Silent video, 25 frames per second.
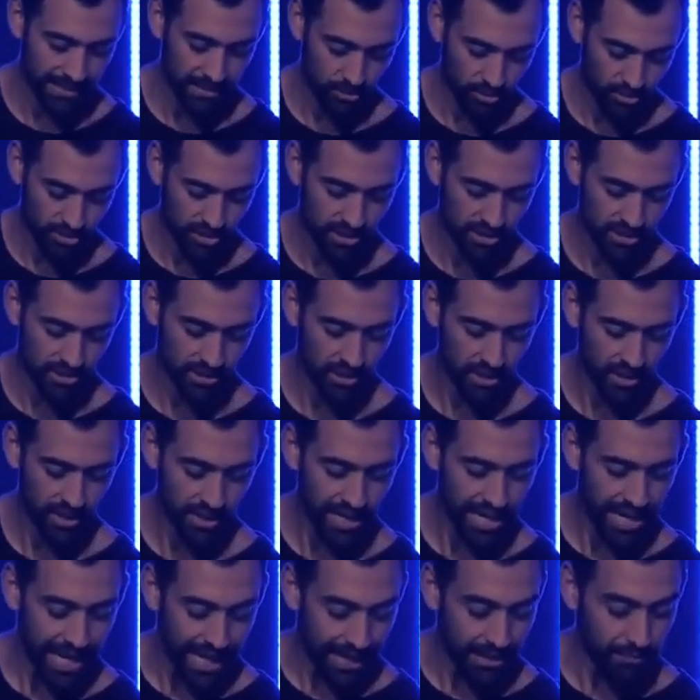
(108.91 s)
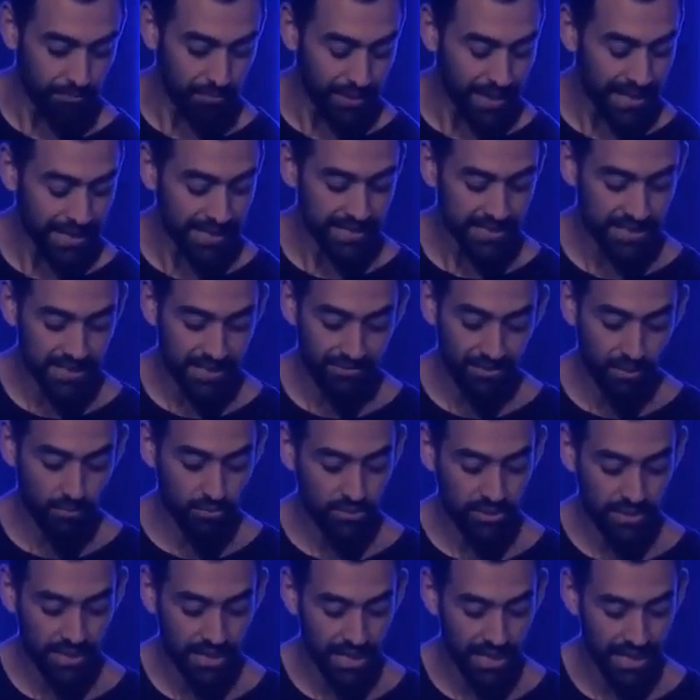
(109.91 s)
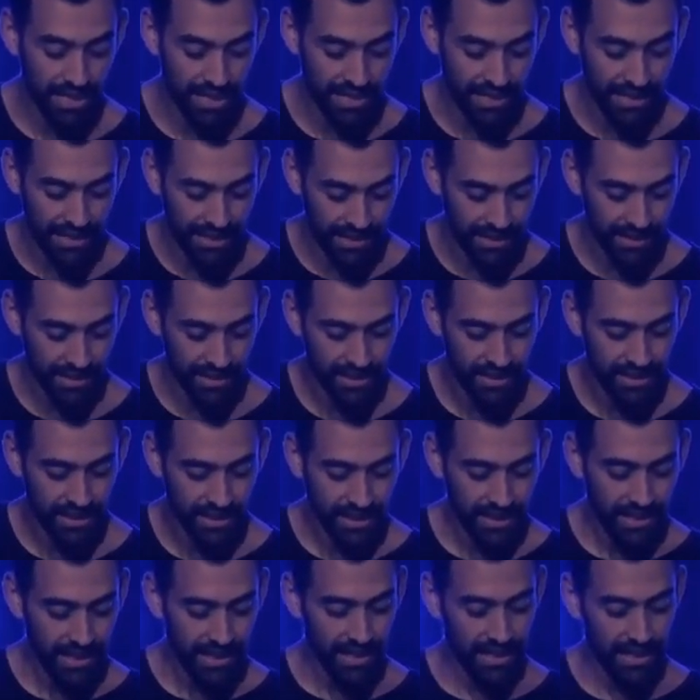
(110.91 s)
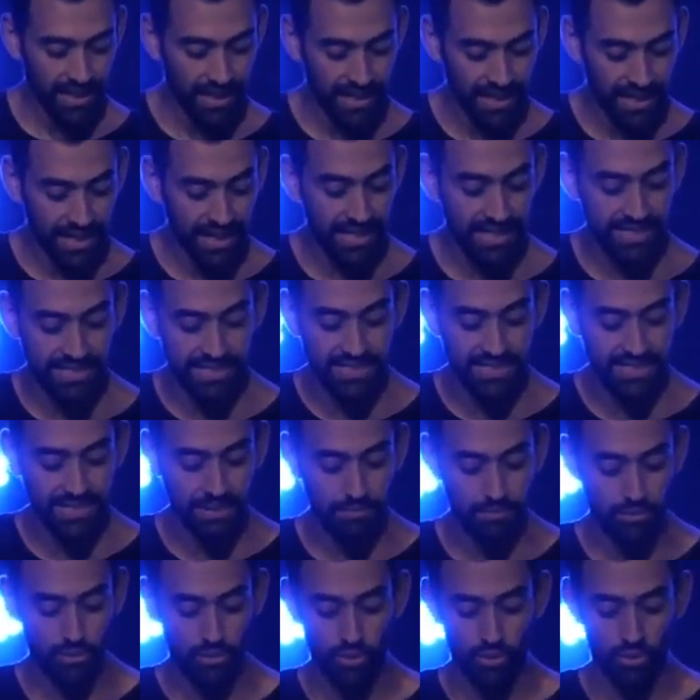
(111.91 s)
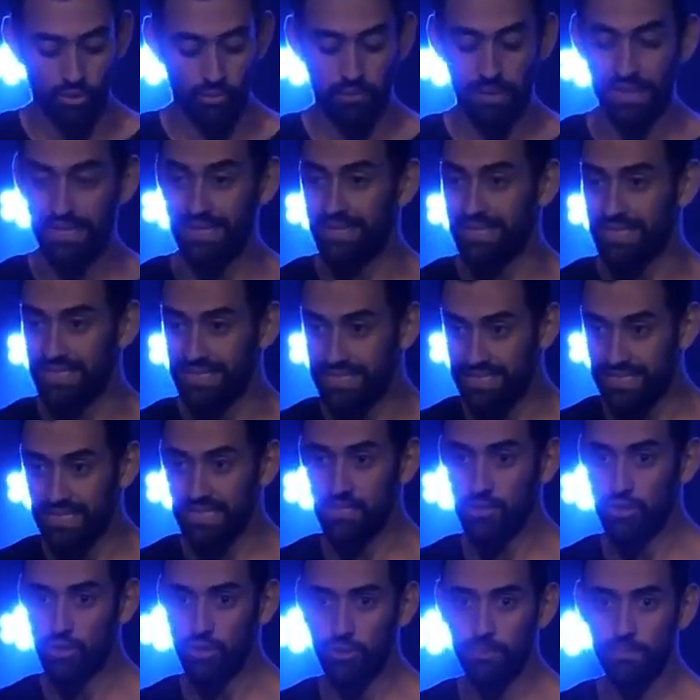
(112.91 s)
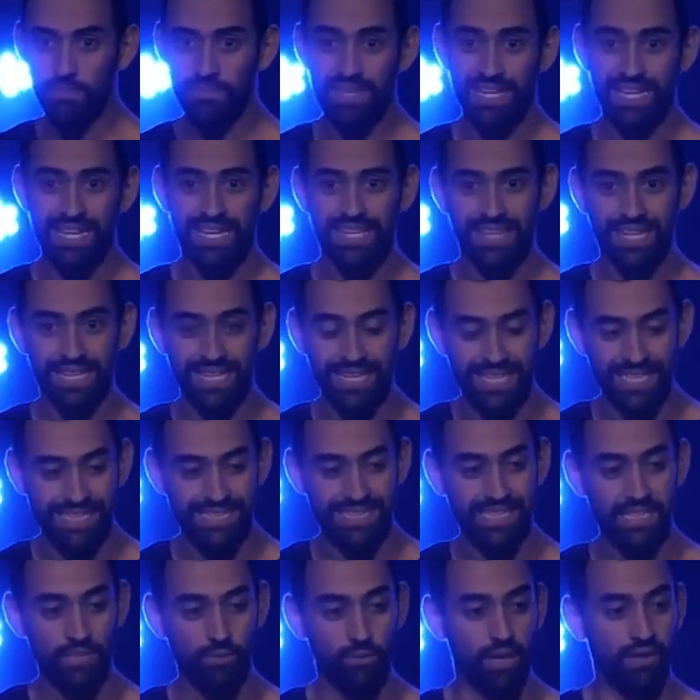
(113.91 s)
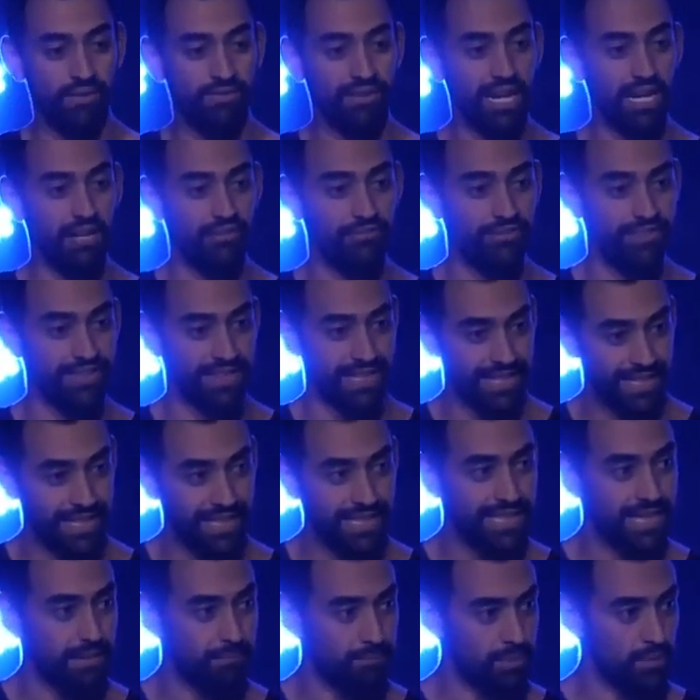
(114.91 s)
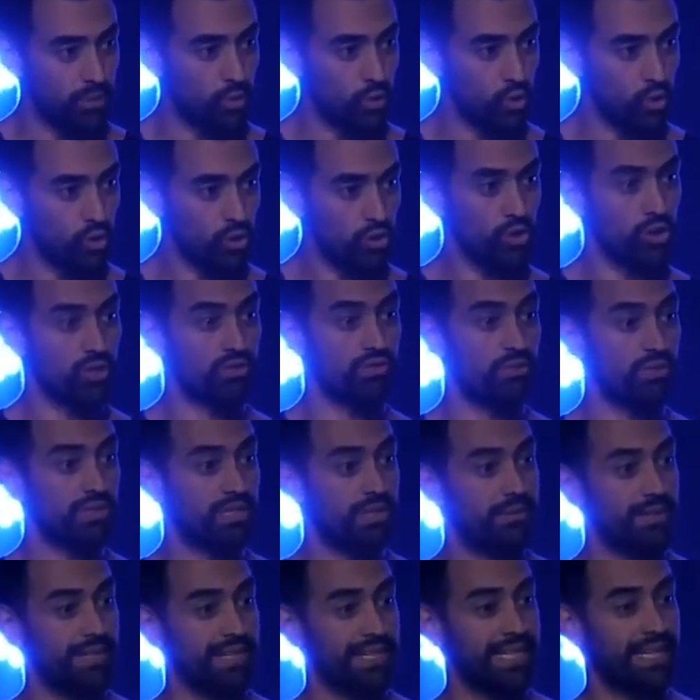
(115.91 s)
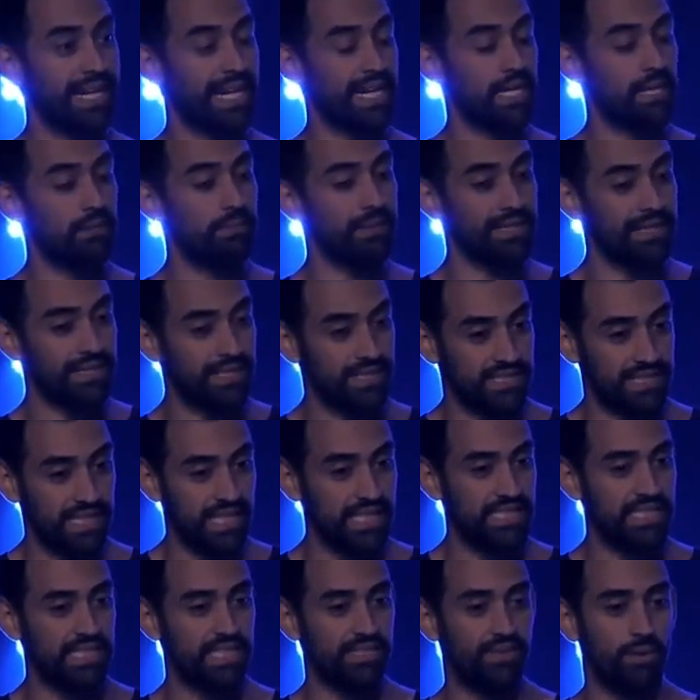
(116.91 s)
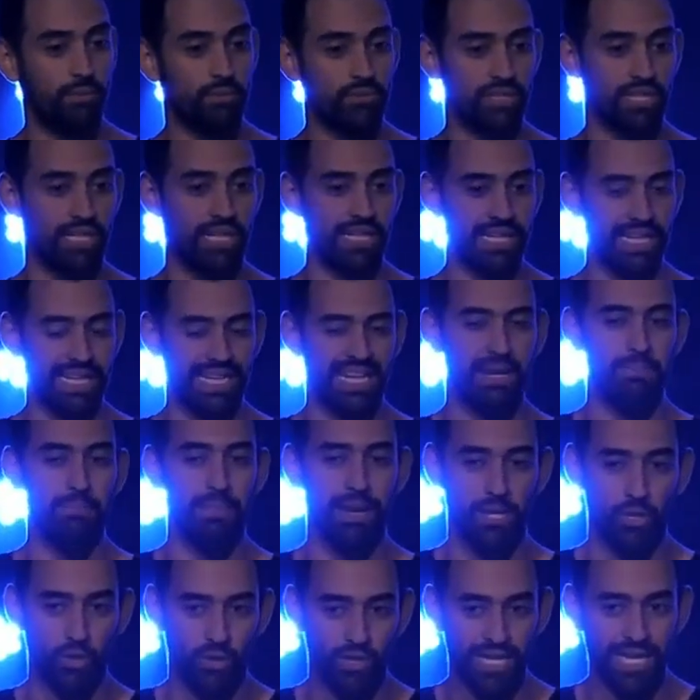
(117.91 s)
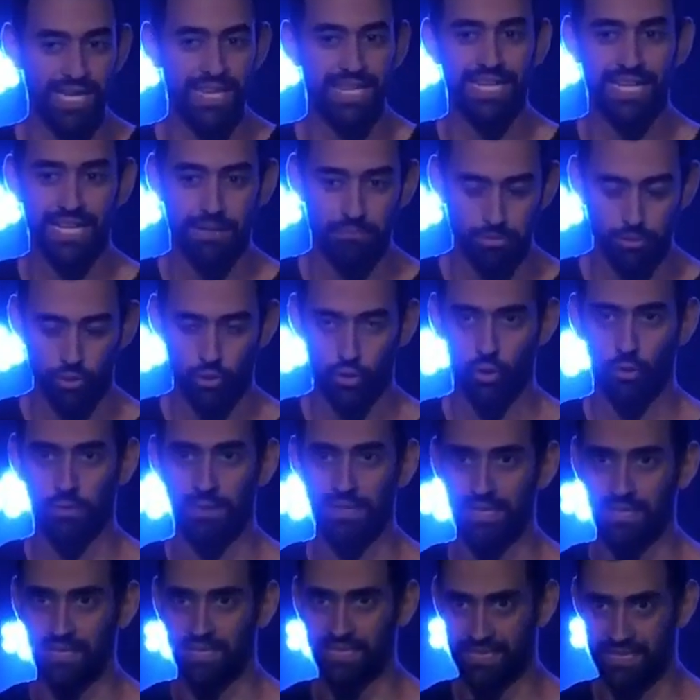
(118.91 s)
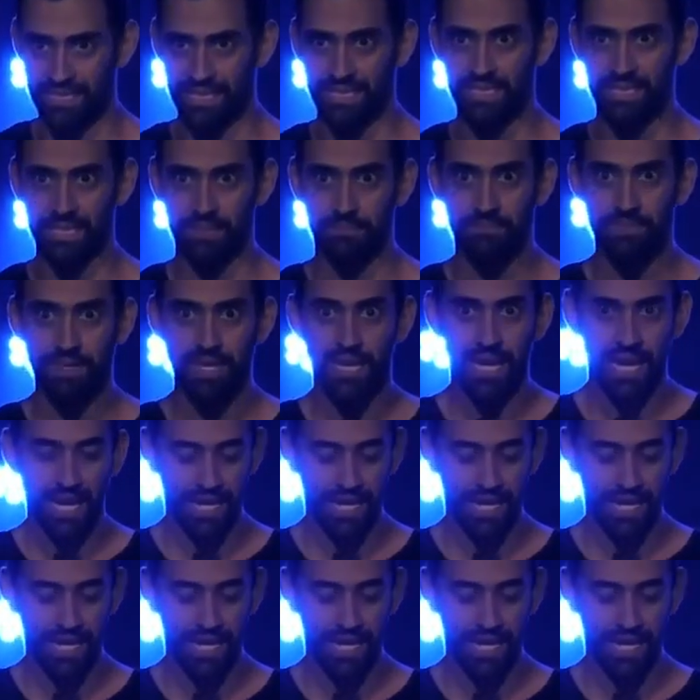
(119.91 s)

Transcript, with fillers: Entonces, el plan es que vamos a leer eh, Génesis capítulo 25, del 19 al final del capítulo, nos vamos a brincar el 26 y vamos a leer la mayoría del capítulo 27.